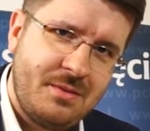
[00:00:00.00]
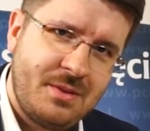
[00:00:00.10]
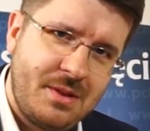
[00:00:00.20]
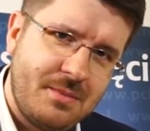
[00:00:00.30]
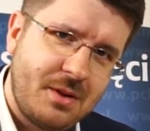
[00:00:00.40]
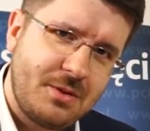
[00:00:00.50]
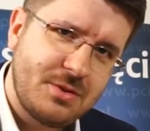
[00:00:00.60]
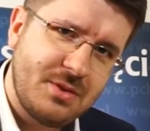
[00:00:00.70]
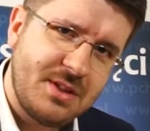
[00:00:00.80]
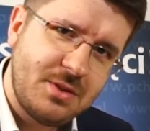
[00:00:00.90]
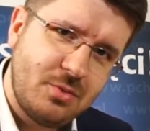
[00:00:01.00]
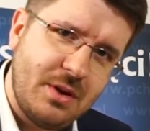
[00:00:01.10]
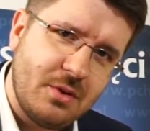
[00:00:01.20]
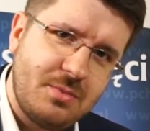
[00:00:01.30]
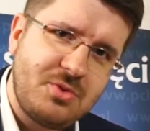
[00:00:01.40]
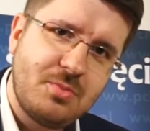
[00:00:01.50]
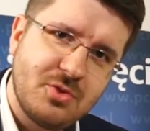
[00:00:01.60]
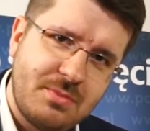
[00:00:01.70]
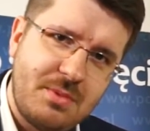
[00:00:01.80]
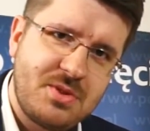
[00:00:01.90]
tym, co decyduje o tym, czy
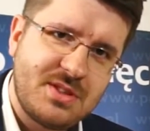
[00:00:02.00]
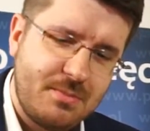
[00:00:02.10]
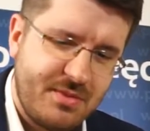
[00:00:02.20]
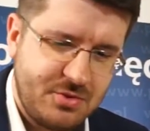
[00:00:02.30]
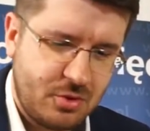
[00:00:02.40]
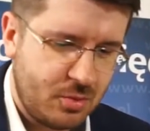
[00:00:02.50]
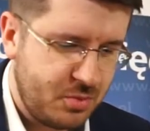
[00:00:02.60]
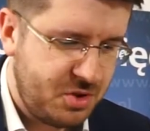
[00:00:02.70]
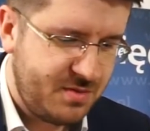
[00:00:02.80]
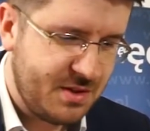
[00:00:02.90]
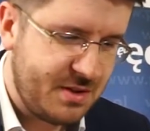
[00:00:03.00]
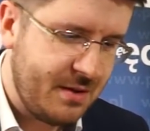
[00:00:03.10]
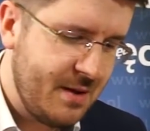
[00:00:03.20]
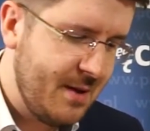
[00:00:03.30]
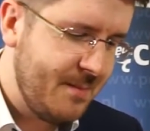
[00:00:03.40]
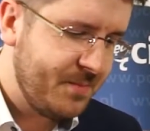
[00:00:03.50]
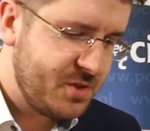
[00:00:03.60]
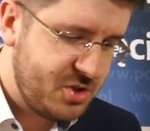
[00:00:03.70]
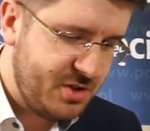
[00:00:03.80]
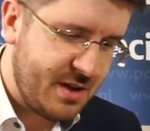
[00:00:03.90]
możemy przystępować do Komunii Świętej,
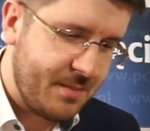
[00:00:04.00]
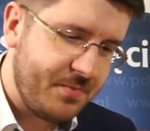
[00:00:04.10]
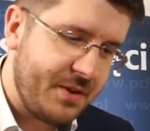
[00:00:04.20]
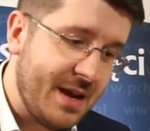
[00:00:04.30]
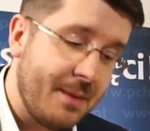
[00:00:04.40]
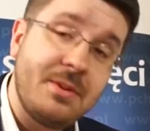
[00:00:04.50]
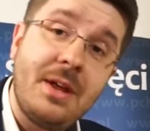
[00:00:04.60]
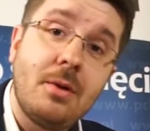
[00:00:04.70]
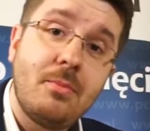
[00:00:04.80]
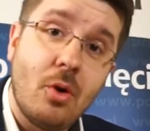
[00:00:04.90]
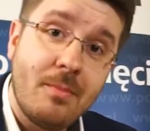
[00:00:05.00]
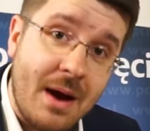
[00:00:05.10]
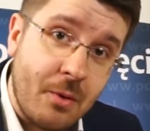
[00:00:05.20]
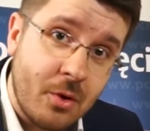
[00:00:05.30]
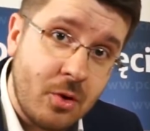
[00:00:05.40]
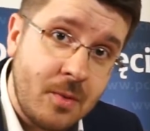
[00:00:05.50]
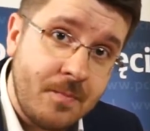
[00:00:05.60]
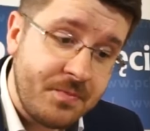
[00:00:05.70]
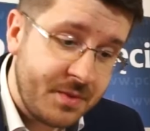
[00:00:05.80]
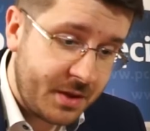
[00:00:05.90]
czy nie. Jakby tego było mało
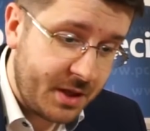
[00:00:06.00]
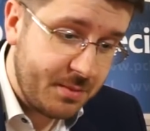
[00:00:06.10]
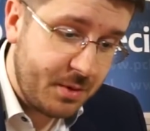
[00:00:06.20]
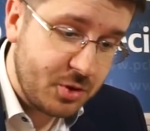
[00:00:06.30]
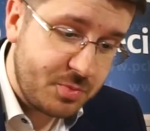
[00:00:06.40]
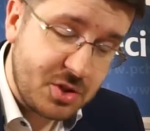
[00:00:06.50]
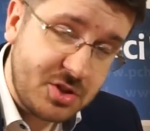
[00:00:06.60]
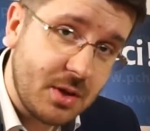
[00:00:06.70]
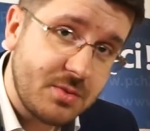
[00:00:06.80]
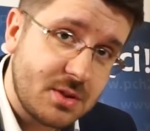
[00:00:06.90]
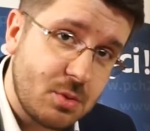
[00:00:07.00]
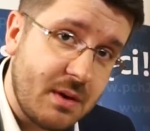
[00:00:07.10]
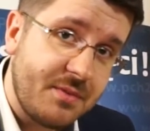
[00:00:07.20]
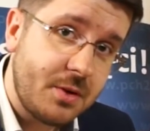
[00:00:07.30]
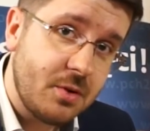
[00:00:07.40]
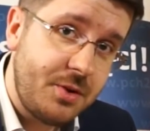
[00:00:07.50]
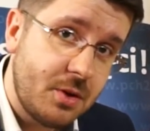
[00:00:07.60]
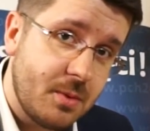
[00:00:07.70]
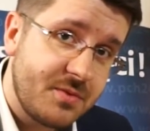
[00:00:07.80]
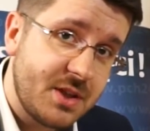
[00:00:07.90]
i gdyby ktoś przeczytał te słowa w
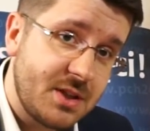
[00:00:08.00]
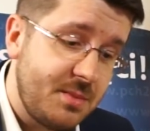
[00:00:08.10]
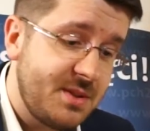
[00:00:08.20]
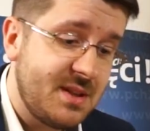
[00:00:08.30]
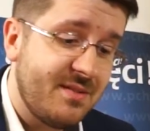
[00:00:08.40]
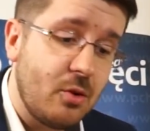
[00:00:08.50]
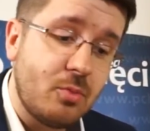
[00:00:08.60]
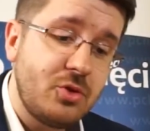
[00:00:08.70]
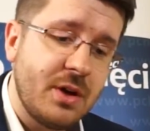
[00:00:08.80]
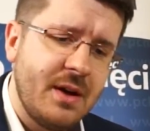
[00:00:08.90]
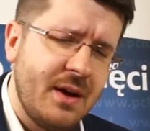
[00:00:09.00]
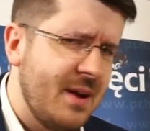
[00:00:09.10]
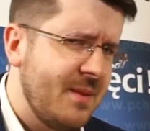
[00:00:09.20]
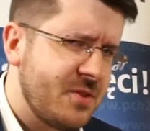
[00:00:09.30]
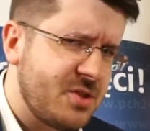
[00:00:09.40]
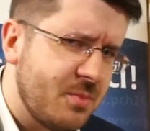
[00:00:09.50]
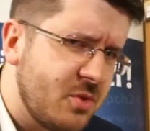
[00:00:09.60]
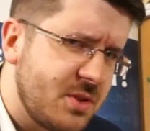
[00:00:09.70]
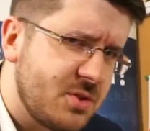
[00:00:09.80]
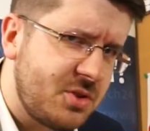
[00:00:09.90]
Tygodniku Powszechnym i zdawało mu się, że
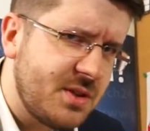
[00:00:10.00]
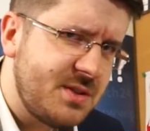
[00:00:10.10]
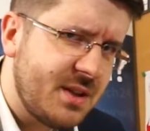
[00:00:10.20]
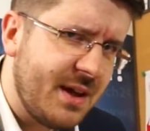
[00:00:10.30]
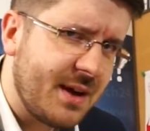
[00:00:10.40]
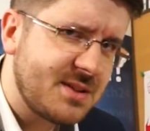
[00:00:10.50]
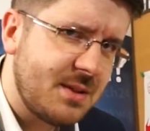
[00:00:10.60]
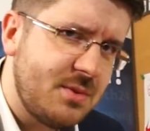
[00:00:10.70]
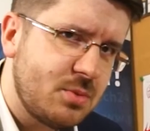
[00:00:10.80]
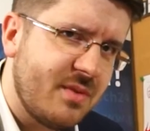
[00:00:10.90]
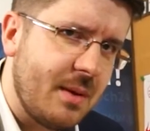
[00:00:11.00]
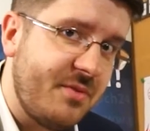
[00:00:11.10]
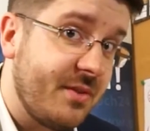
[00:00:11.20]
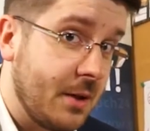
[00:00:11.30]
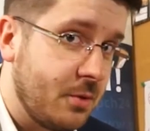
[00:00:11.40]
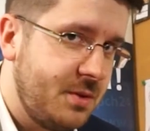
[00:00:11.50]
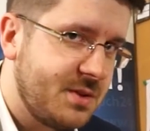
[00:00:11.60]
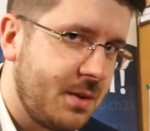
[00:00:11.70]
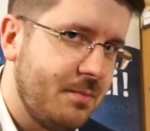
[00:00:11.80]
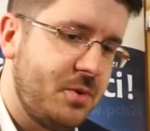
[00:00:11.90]
może coś jest nie tak z tymi słowami w
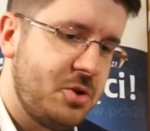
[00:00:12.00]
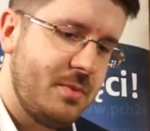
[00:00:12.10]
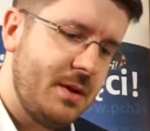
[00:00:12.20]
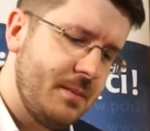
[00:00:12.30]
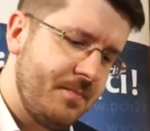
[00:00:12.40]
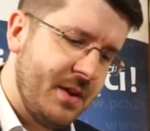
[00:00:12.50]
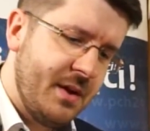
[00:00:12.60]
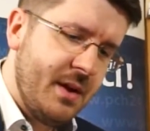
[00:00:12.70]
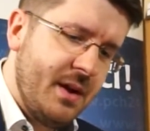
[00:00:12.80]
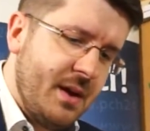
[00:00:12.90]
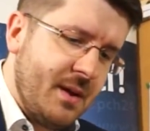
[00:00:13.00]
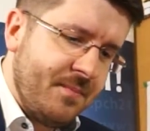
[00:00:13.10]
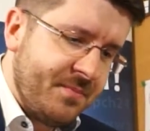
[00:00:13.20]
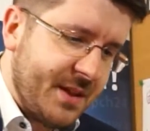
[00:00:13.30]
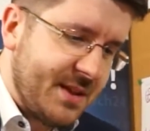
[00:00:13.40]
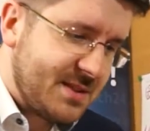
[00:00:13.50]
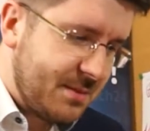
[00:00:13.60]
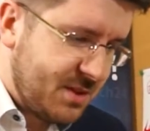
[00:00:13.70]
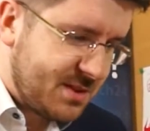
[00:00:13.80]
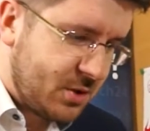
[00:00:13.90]
katolickim piśmie, na
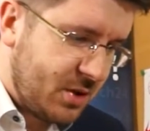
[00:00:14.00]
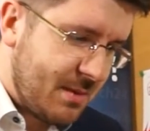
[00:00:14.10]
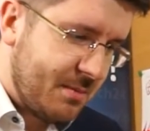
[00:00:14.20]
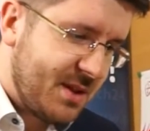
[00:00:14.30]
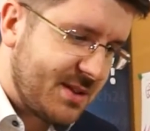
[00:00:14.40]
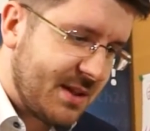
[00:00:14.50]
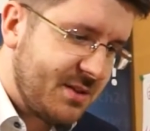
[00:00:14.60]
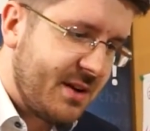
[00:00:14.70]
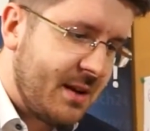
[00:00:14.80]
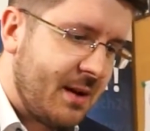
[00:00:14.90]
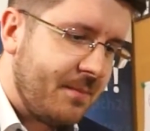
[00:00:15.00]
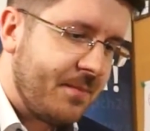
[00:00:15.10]
następnej stronie mamy tekst Andrea,